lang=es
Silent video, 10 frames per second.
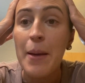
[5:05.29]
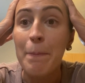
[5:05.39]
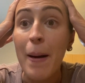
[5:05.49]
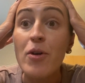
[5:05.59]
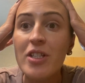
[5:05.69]

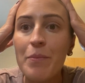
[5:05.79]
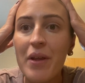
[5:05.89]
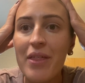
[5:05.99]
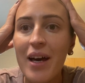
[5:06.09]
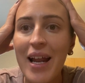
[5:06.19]
Vamos a
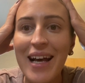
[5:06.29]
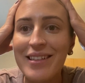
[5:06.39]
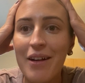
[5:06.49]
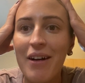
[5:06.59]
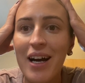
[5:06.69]
empezar a
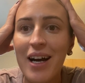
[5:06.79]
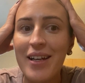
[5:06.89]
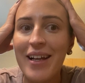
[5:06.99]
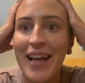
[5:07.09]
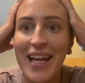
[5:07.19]

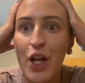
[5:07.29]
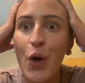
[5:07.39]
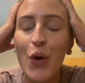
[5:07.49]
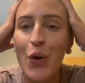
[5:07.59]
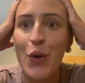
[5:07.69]
trabajar el
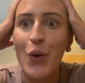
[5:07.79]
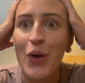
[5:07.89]
ojo,